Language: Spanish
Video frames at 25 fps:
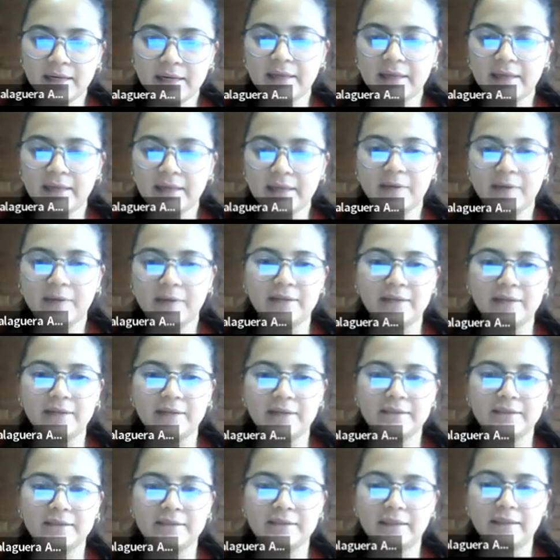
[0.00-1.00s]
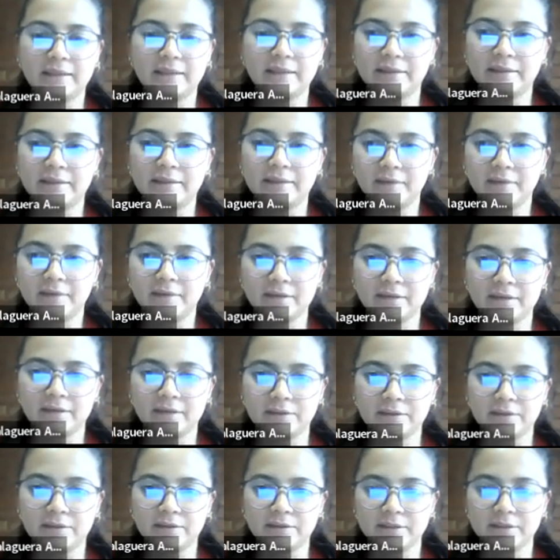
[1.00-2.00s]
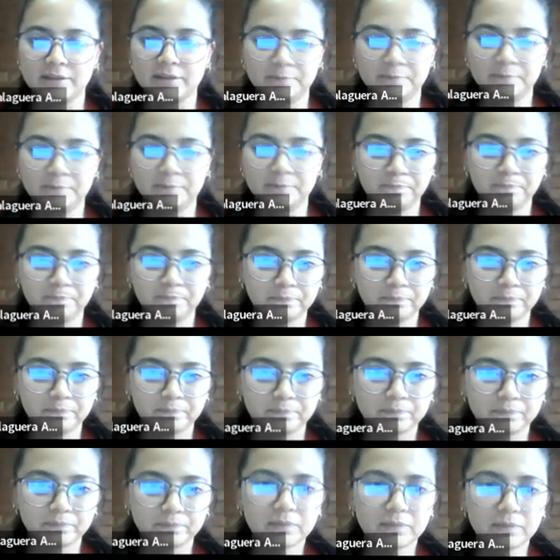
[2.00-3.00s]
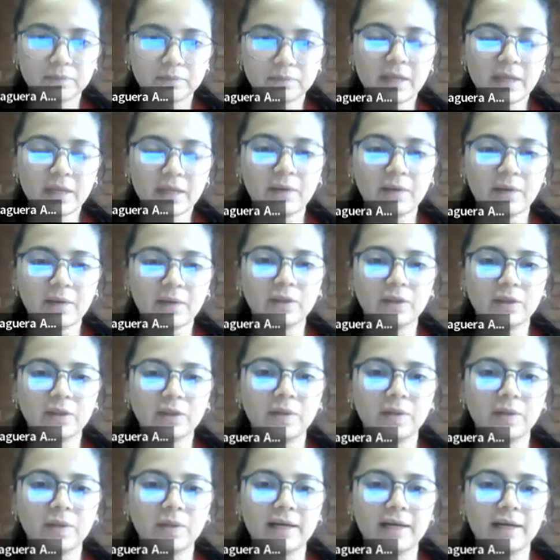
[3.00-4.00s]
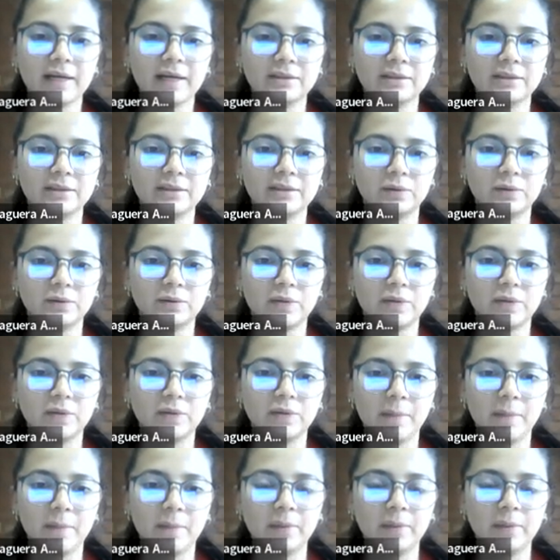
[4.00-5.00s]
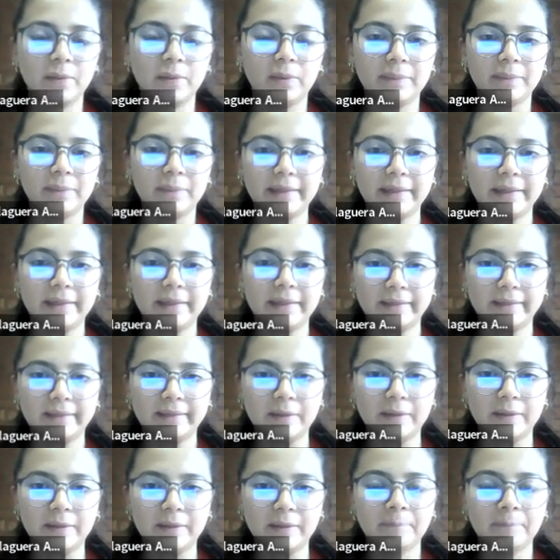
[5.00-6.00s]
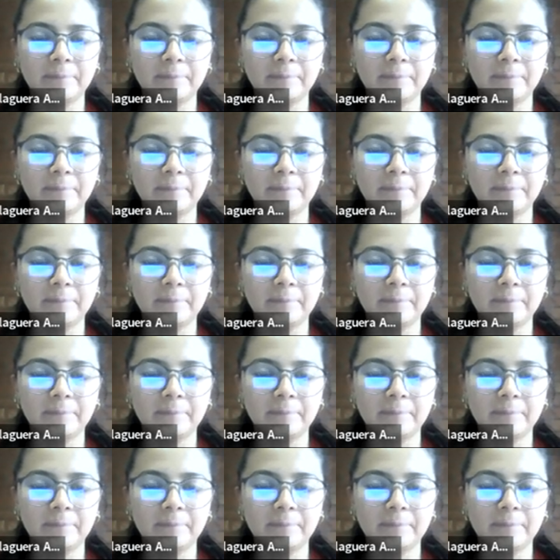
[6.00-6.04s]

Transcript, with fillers: equivalencia de fracciones. En cuanto a la estructura multiplicativa,